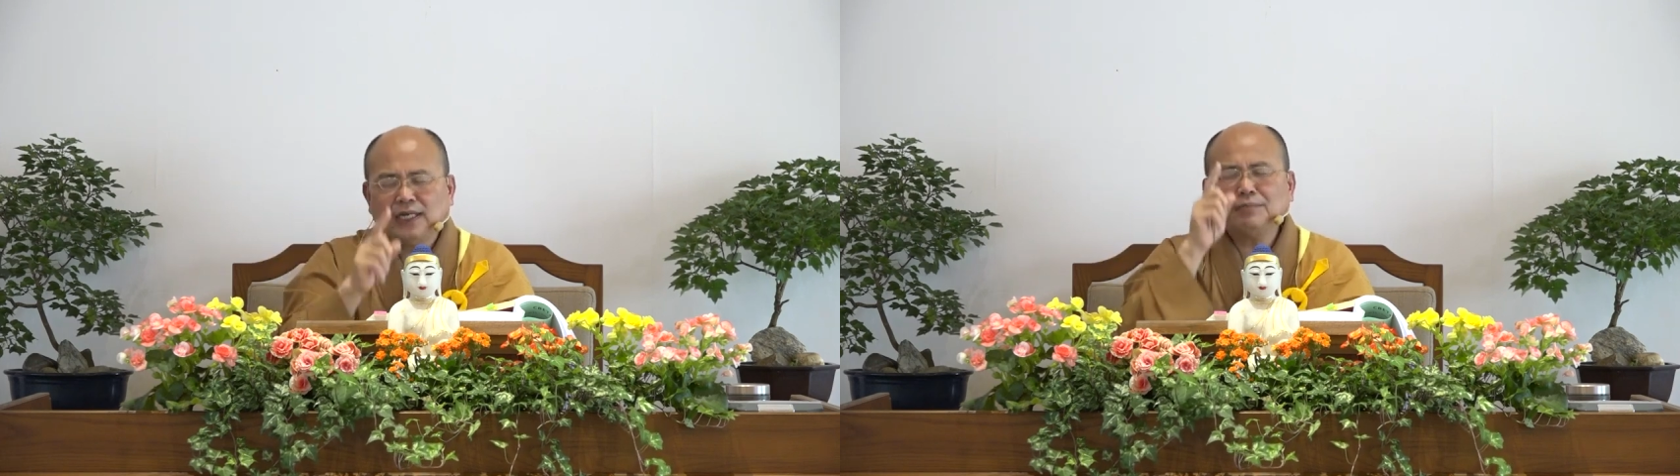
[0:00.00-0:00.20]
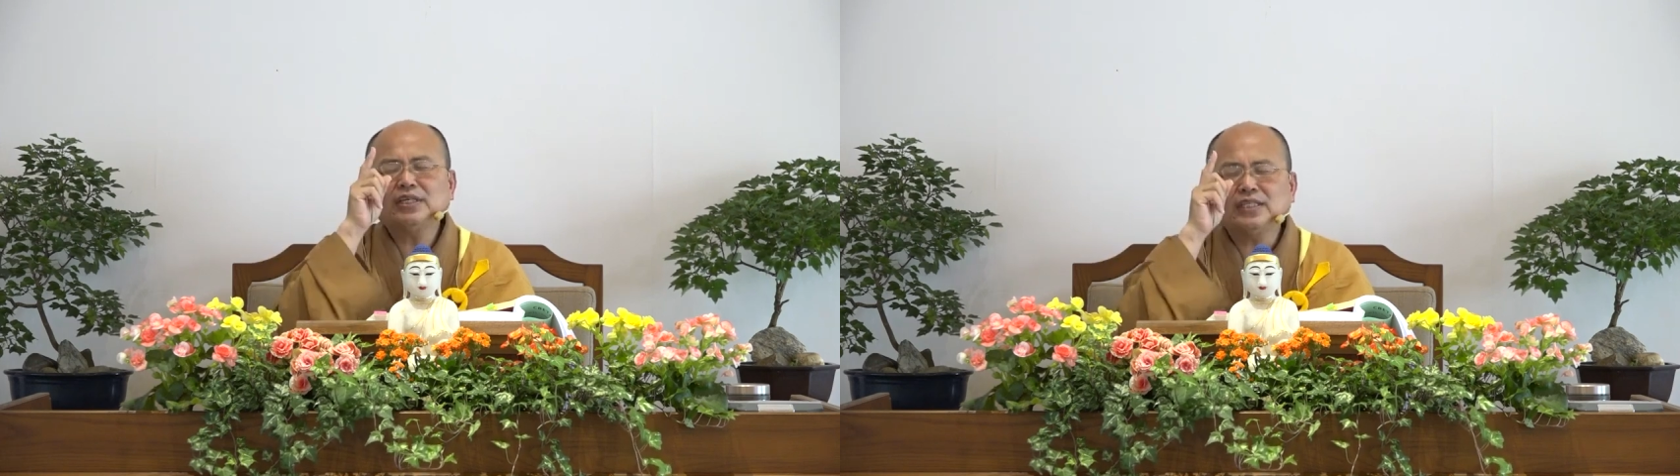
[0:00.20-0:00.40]

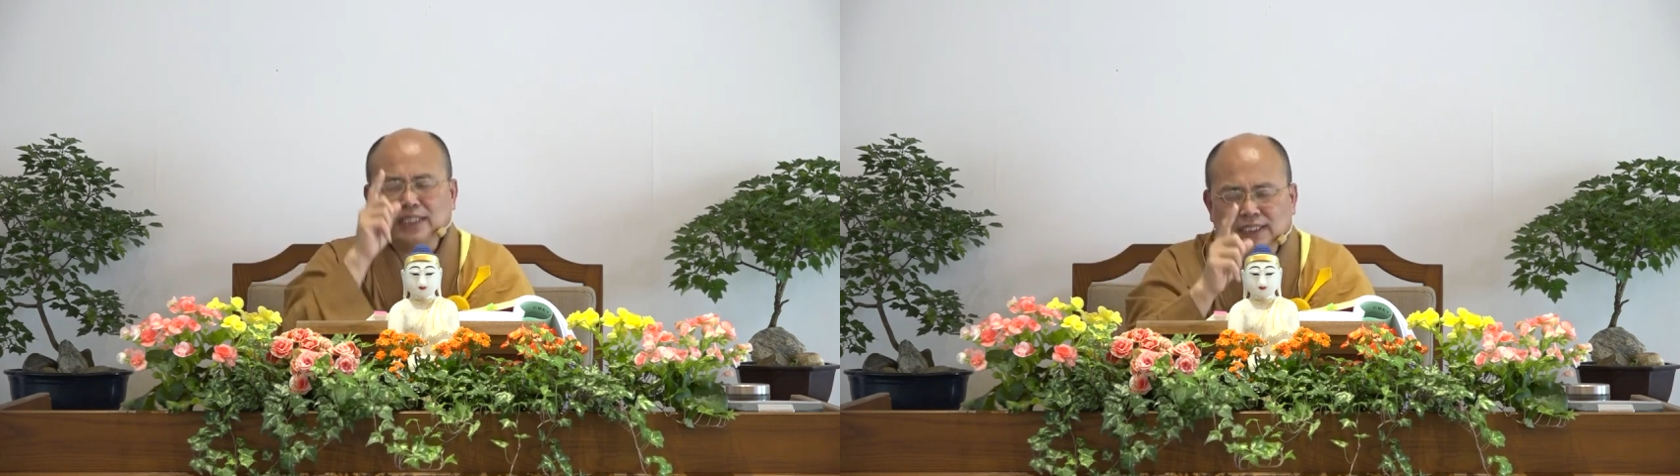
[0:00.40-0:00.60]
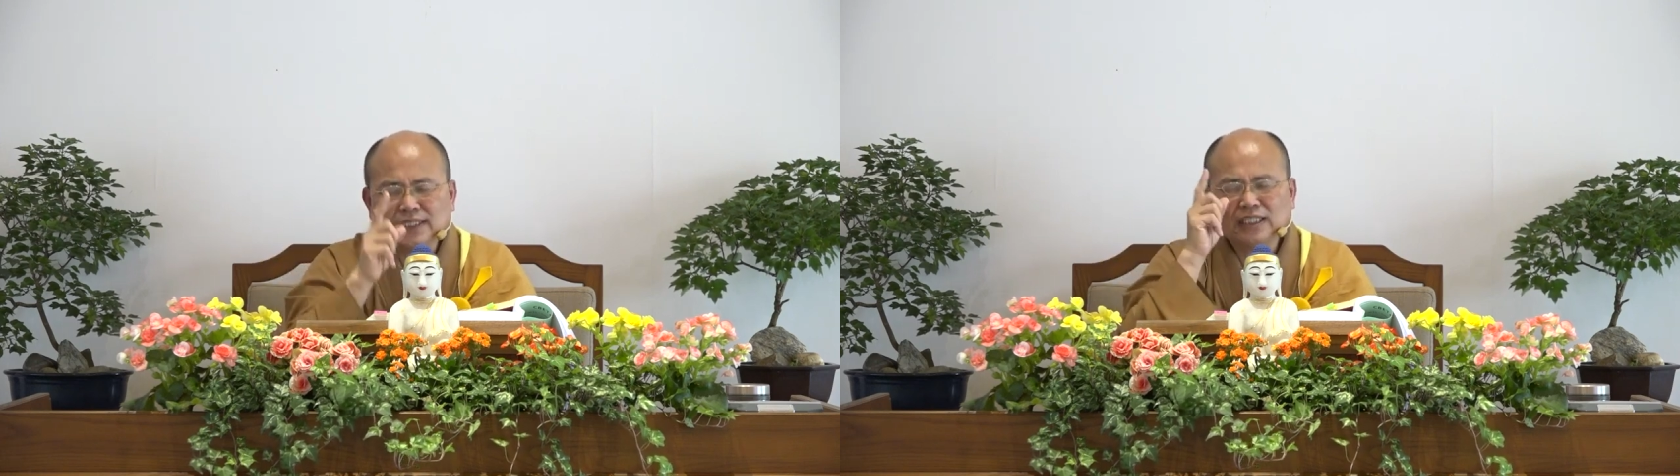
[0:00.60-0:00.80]
那么你
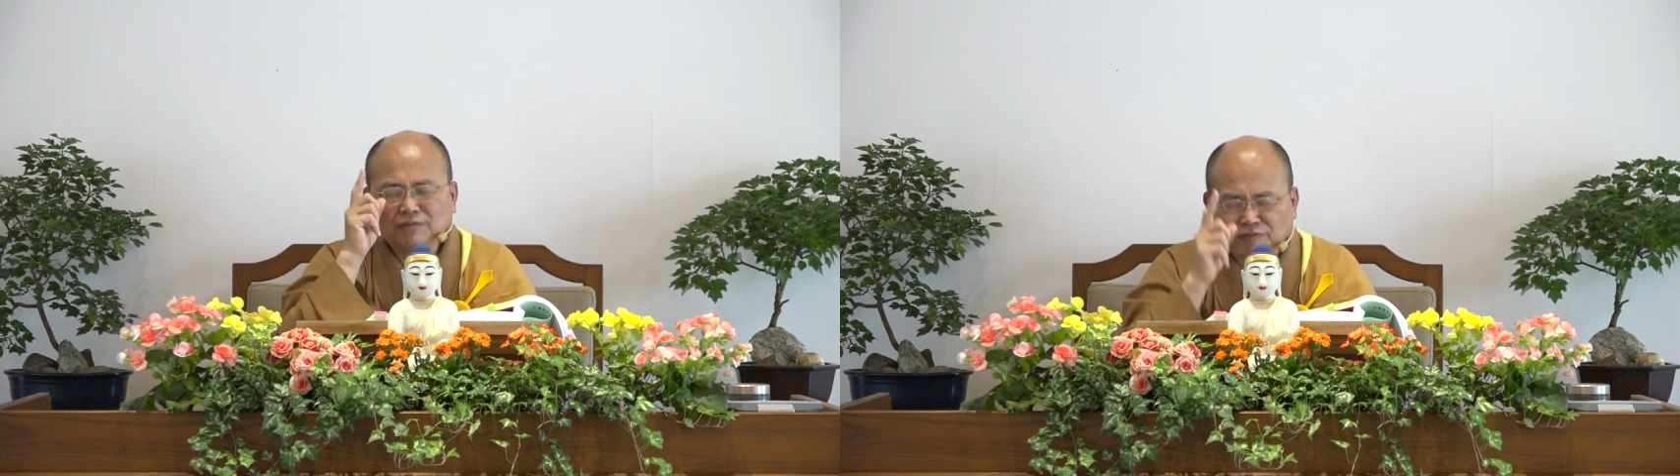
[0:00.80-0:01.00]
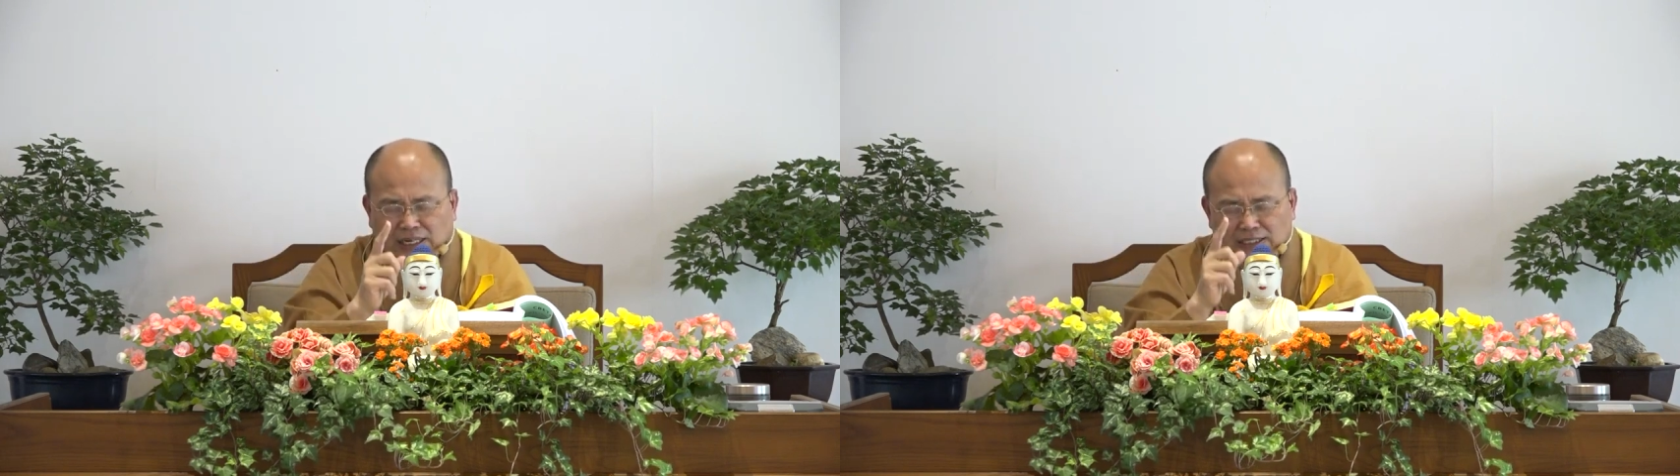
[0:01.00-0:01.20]
依这
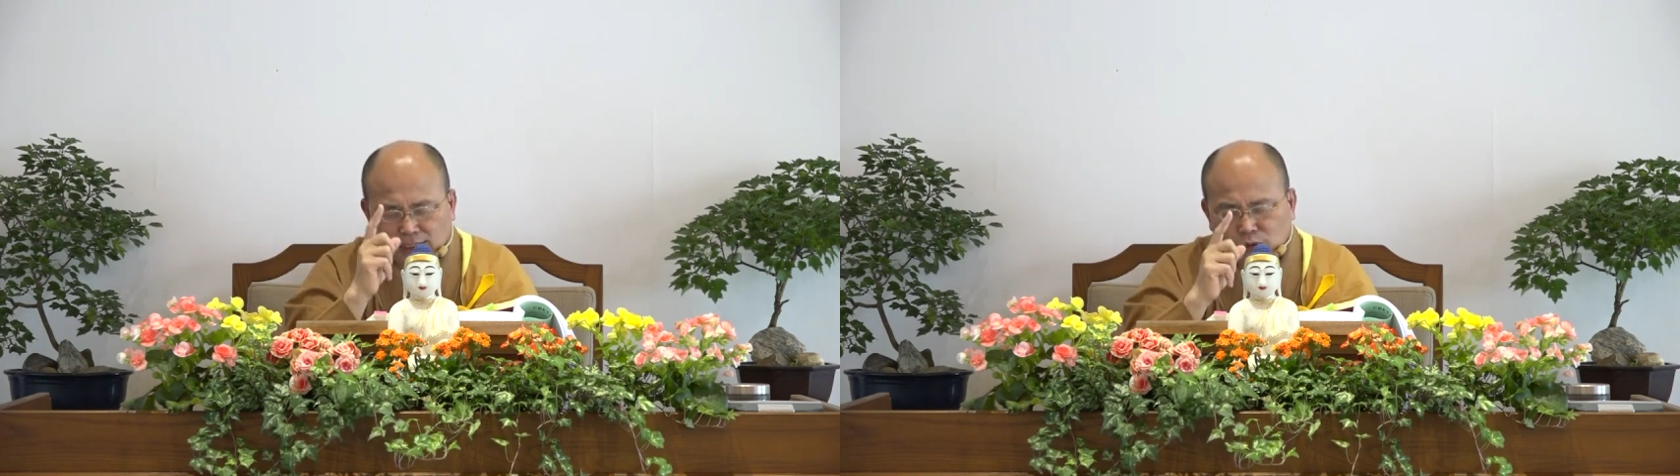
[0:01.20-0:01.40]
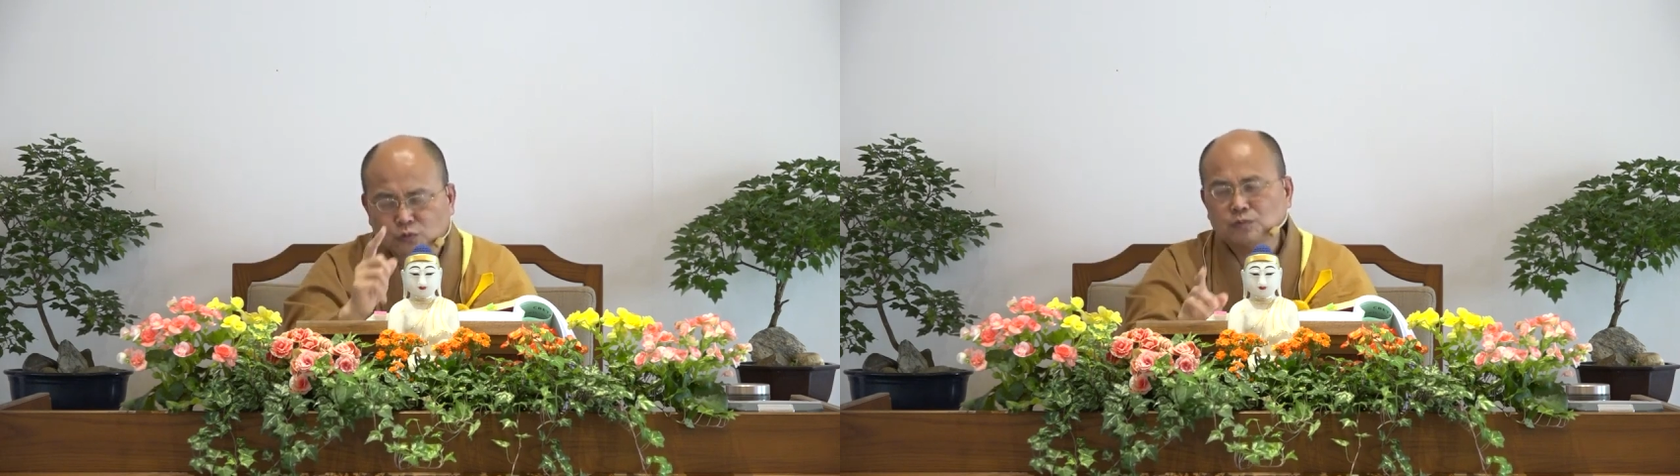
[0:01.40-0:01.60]
个法
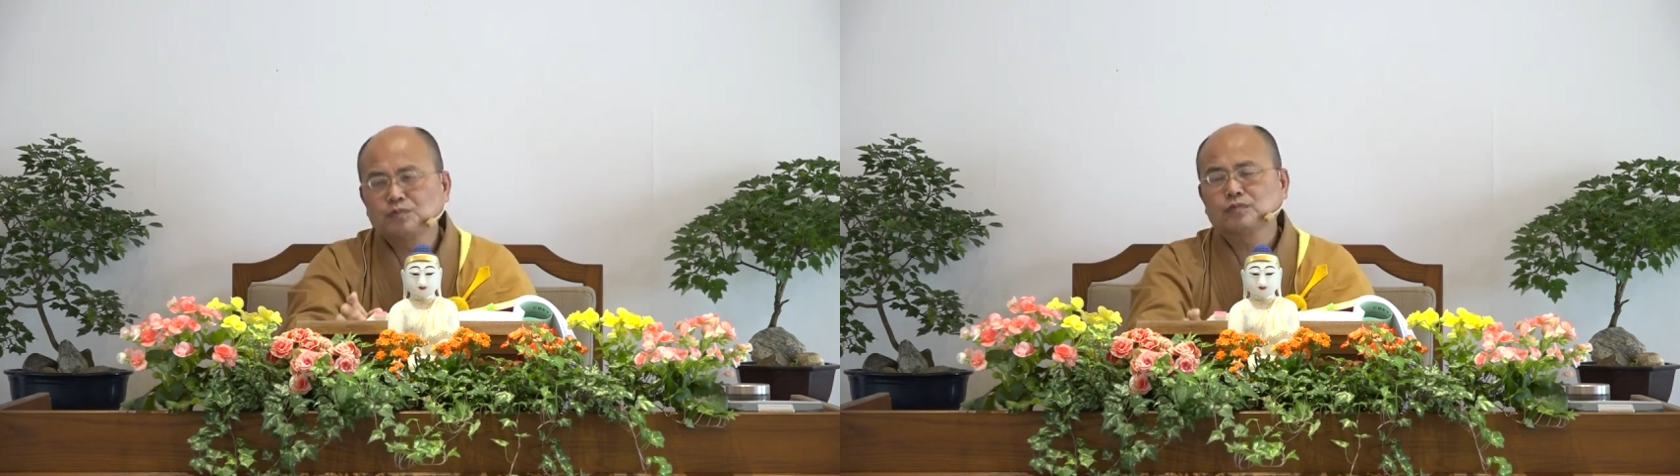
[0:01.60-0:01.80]
得度，